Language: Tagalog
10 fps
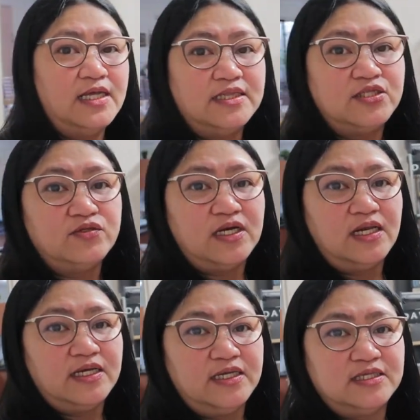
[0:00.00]
Dito
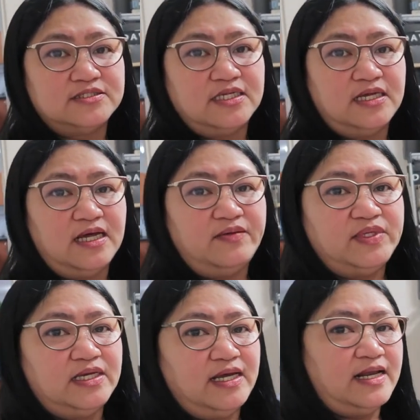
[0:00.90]
nakalagay yan sa
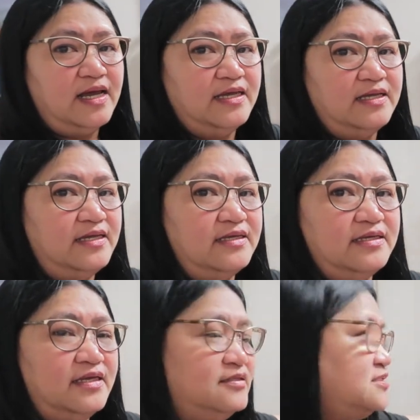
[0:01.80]
aming garahe.
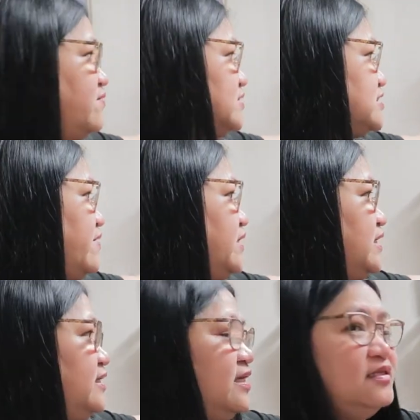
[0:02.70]
Ayan, sama-sama
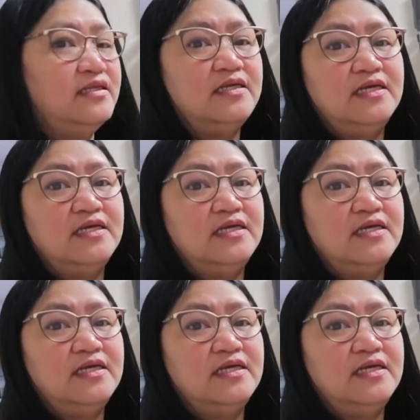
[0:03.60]
na yan.